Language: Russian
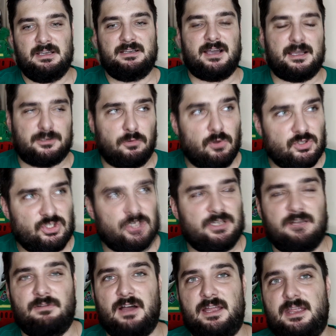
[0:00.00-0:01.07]
Короче
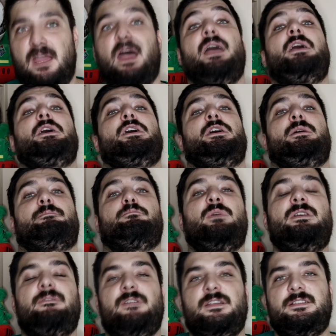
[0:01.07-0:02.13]
говоря,
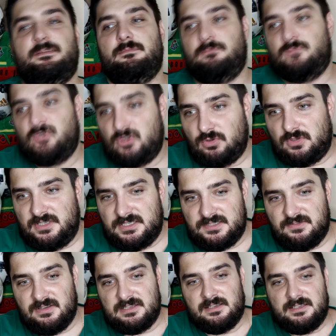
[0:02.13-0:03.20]
мы видим, что
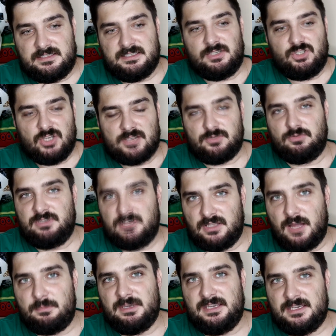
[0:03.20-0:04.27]
действительно сейчас у
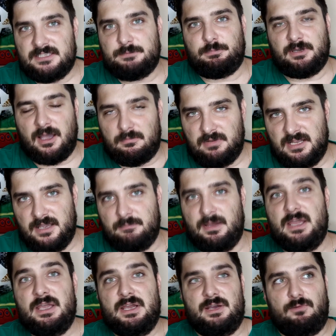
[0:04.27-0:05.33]
Динамо есть проблемы.